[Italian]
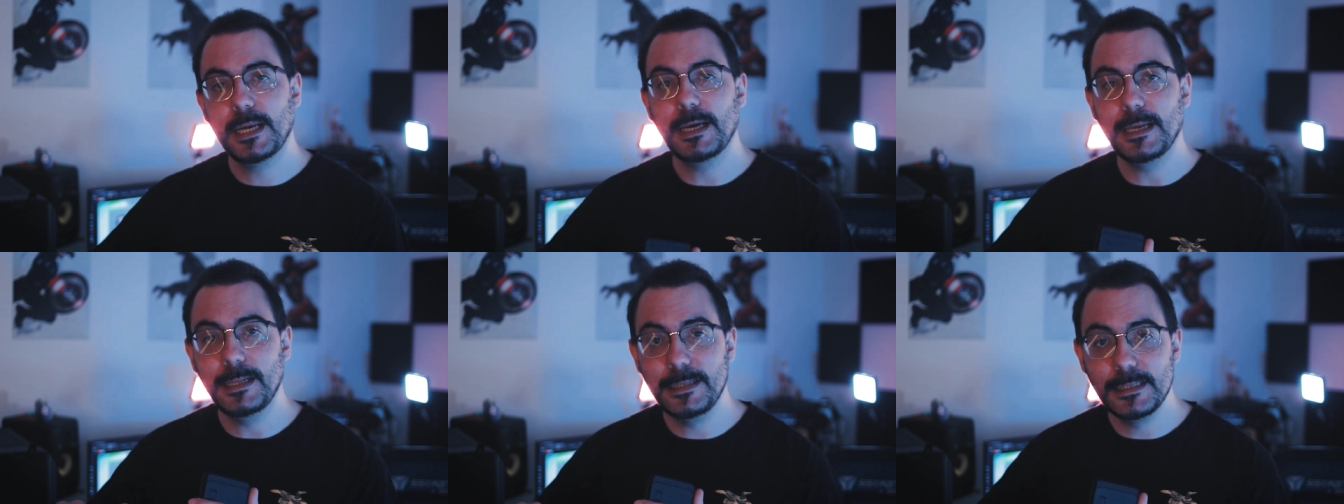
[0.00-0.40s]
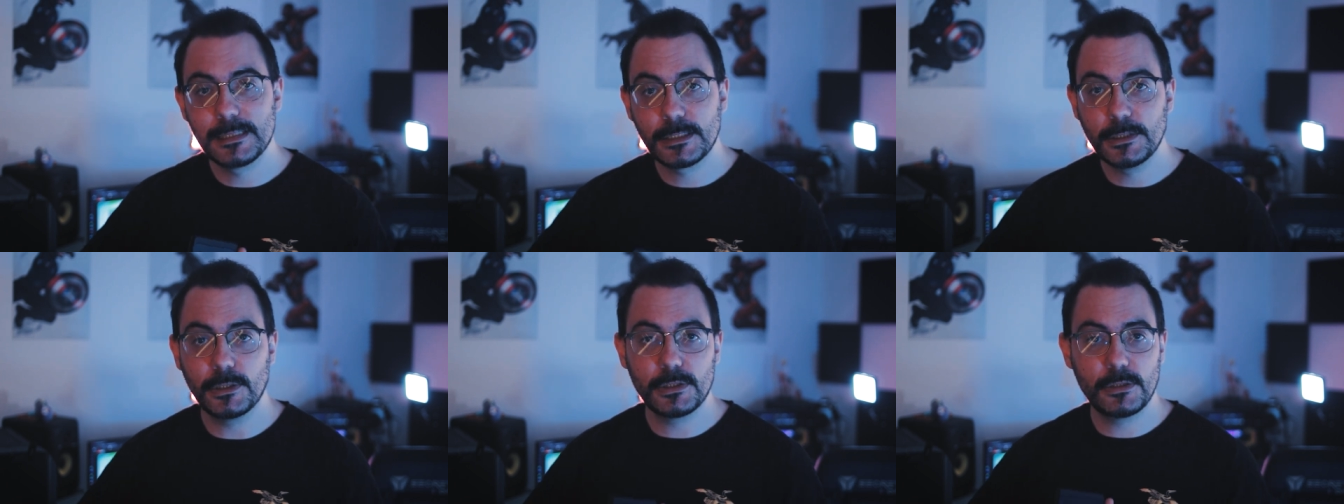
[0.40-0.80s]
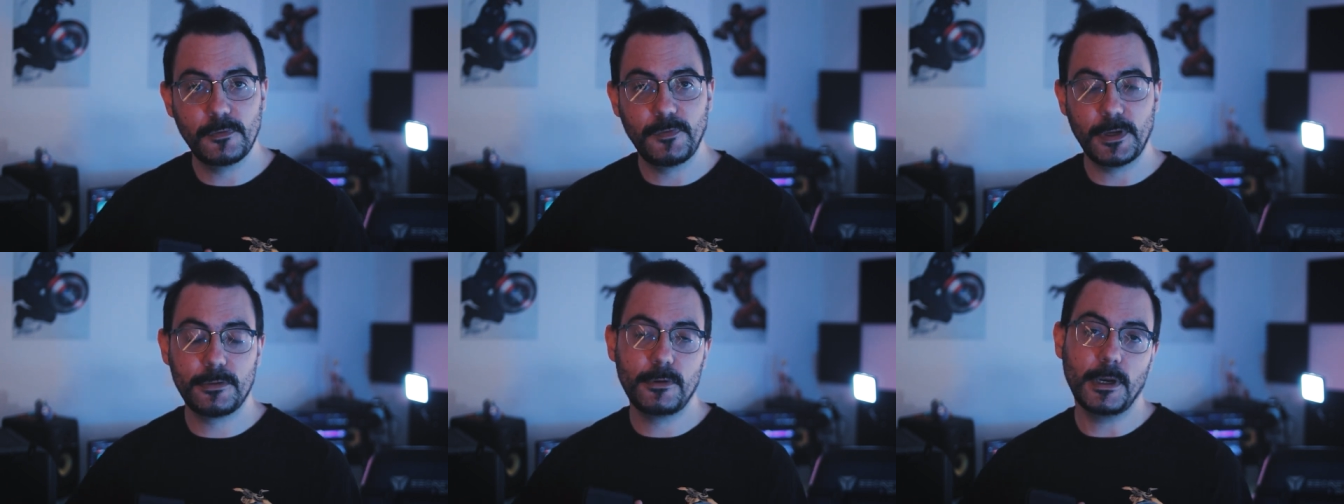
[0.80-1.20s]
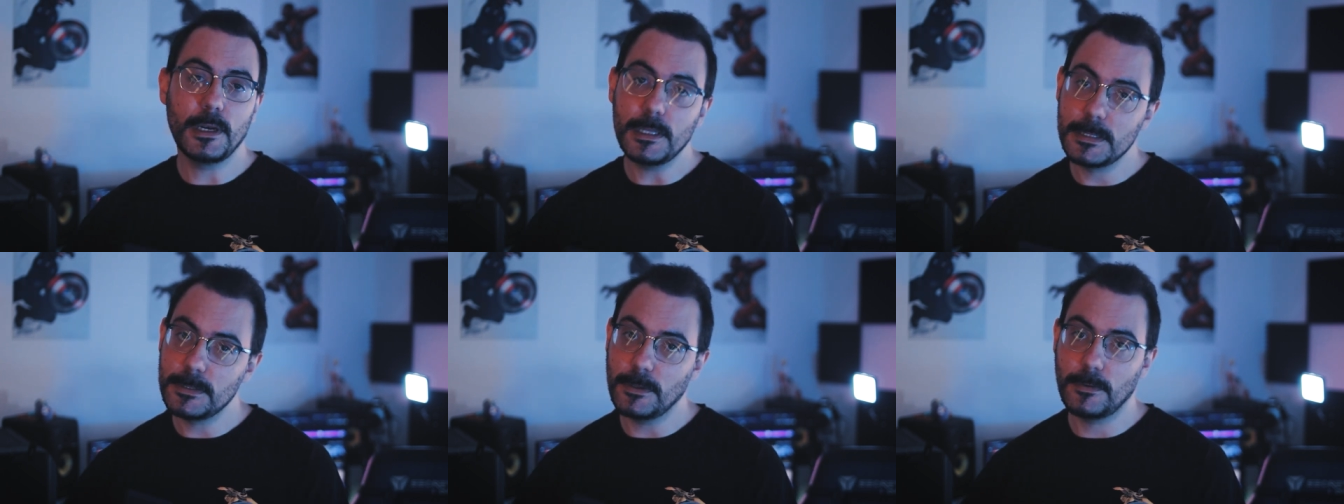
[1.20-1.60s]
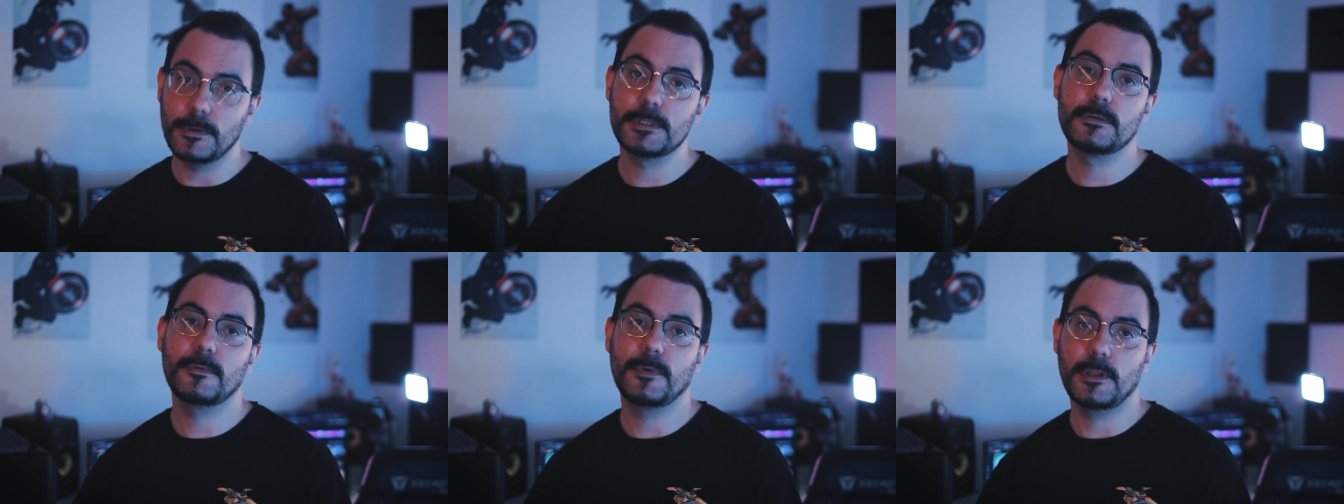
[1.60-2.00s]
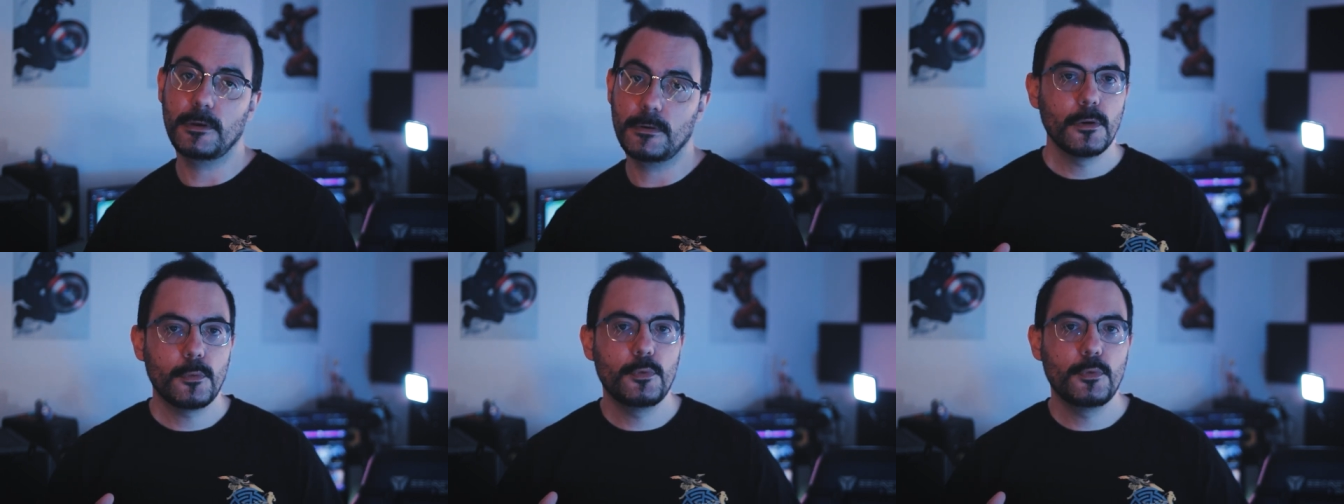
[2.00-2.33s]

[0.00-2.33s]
era il discorso fatto all'inizio di questo video.